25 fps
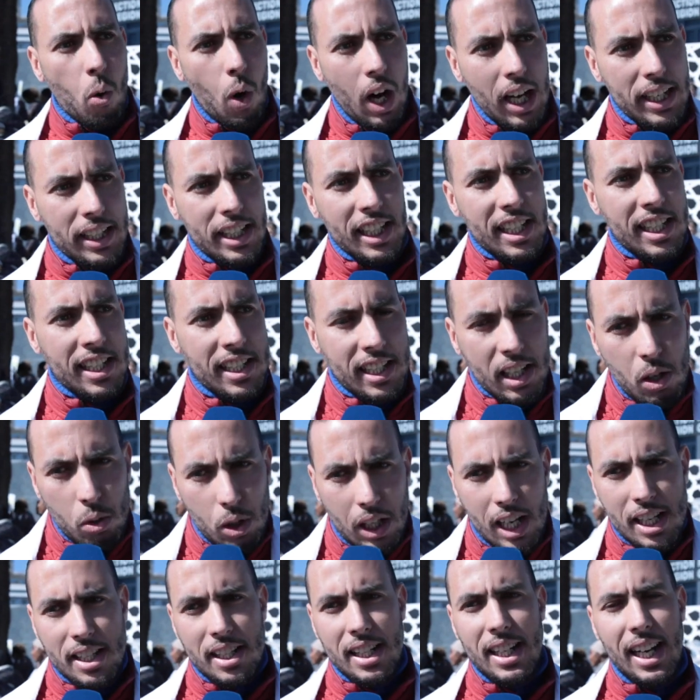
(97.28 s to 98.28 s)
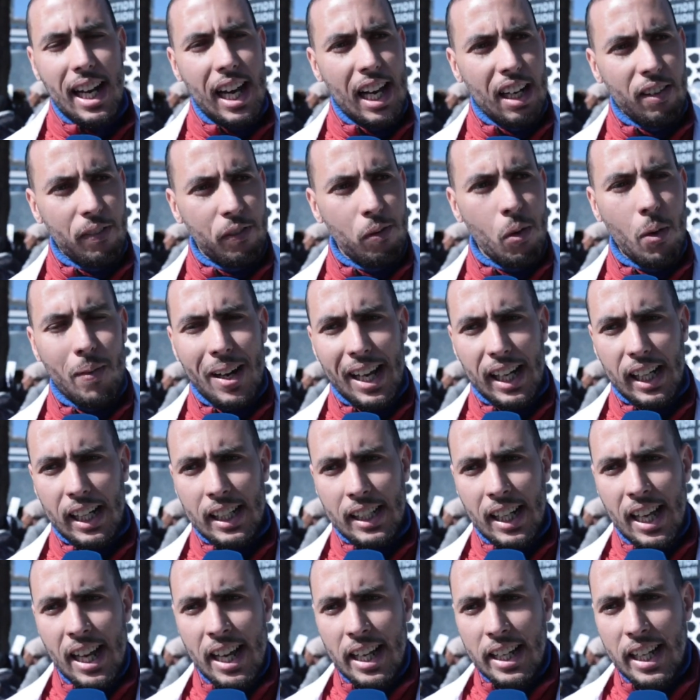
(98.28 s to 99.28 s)
وعندك 36000
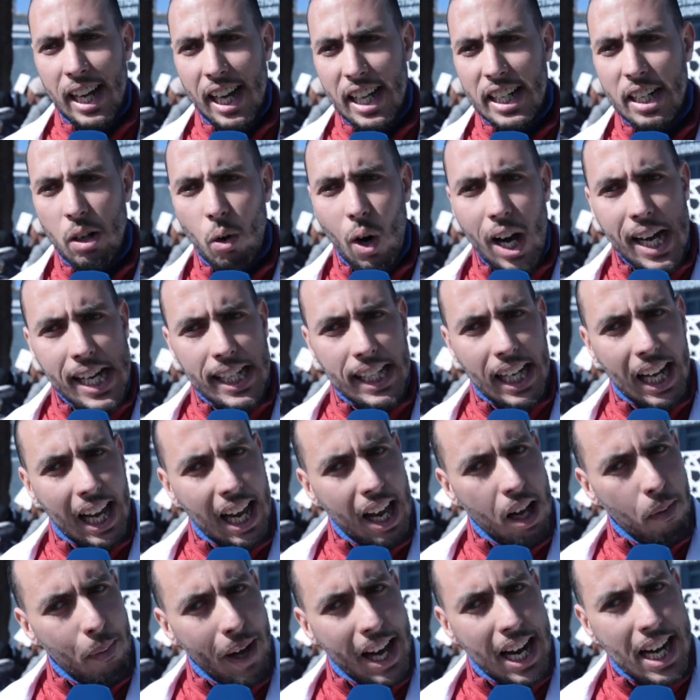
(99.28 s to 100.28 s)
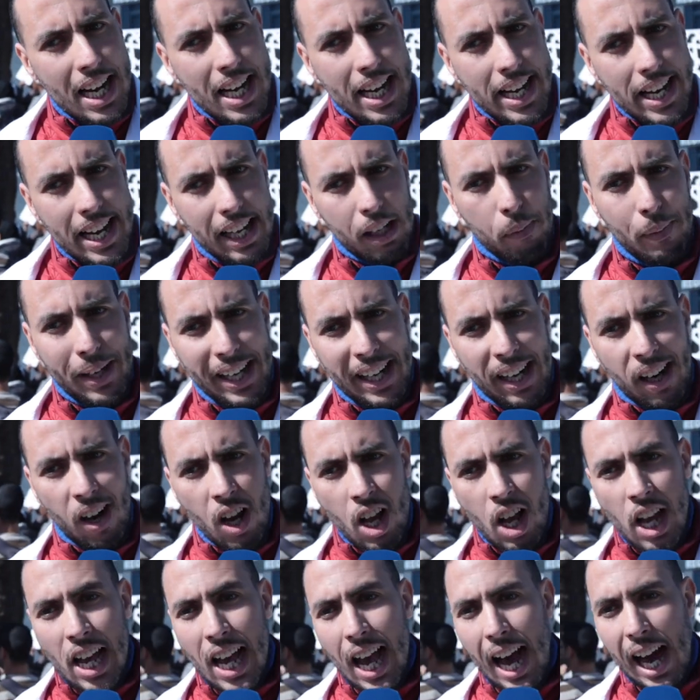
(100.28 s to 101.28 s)
ممرض يعني واحد الآباء اللي هي كبيرة
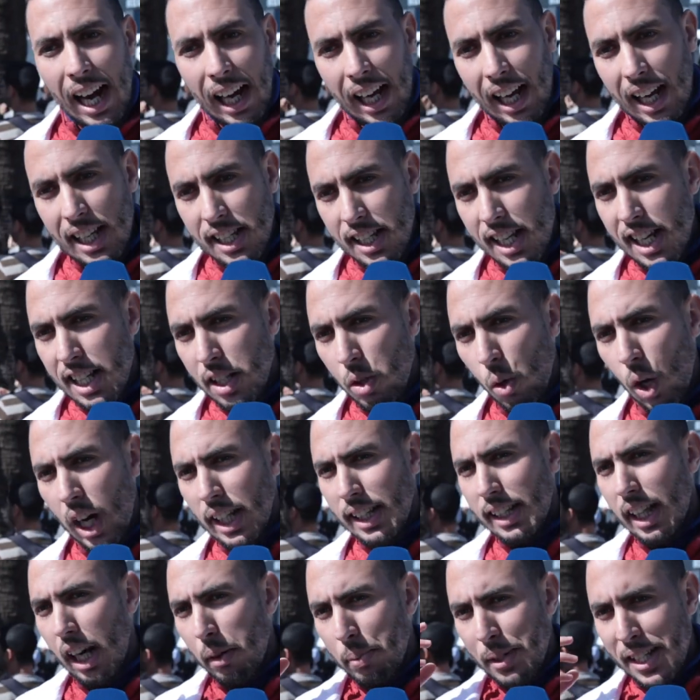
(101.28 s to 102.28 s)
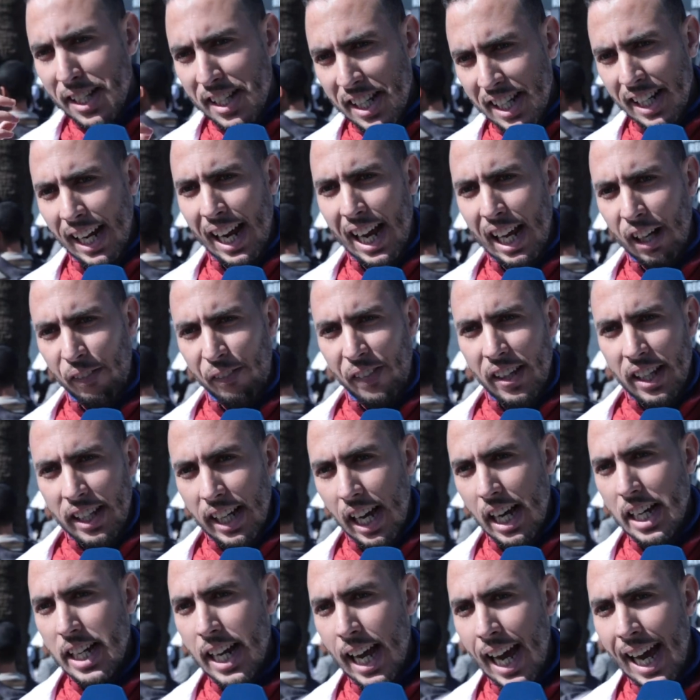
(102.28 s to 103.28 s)
الخصاص يقدر ب 60000
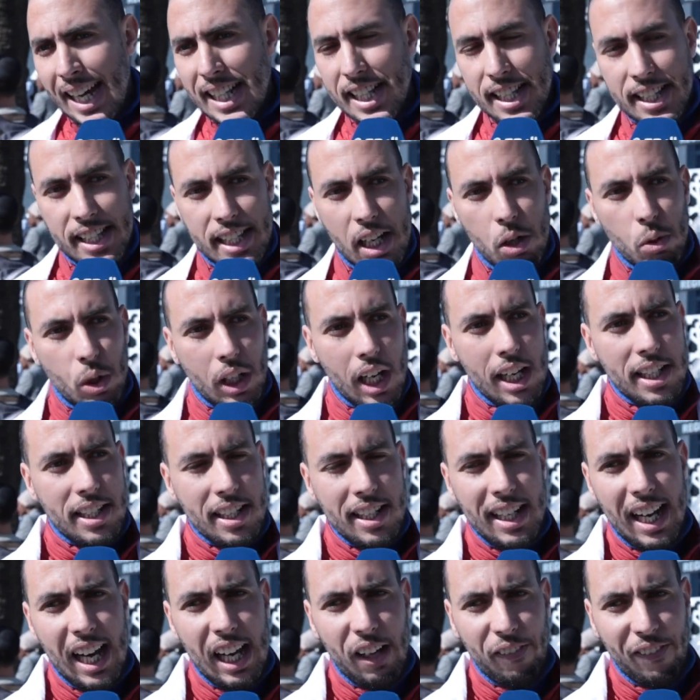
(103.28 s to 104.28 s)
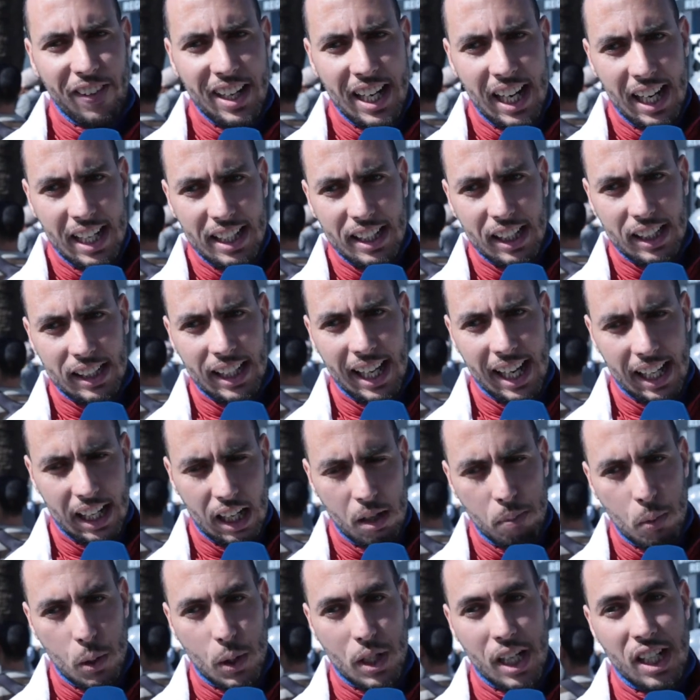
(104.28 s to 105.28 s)
يعني هاد 36000 اللي عندك
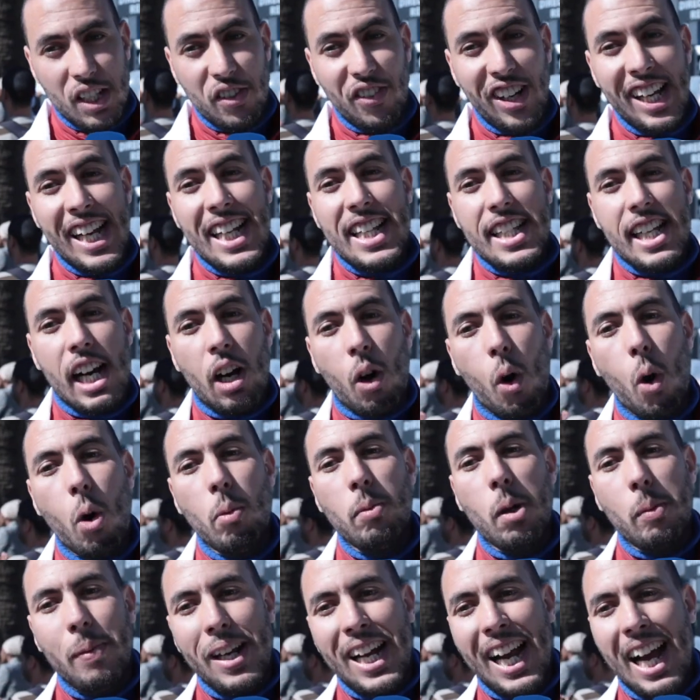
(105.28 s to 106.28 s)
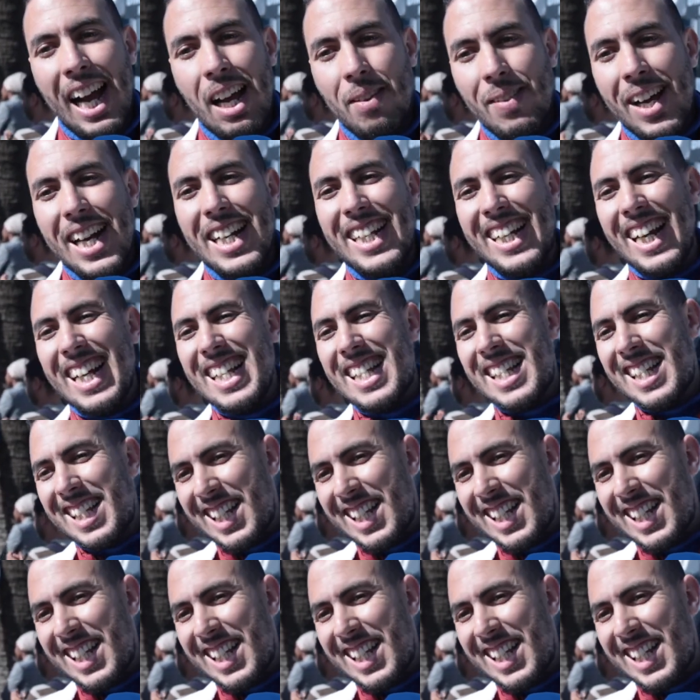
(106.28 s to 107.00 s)
داخل المستشفيات تقوم بالعمل ديال